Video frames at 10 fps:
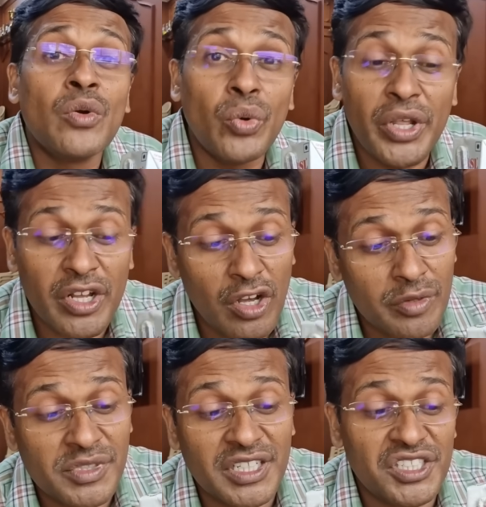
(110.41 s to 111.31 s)

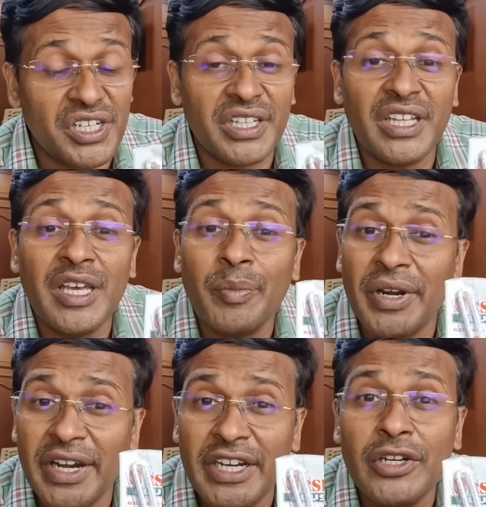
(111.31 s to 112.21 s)
உயிர்காக்கும் சிகிச்சை இது இப்போ
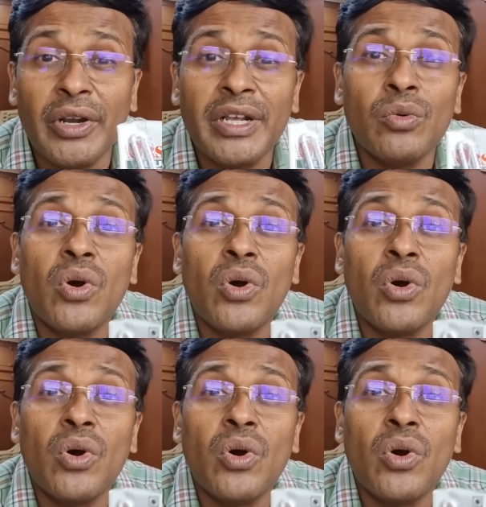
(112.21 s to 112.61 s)
ரெடி டு ட்ரிங்க்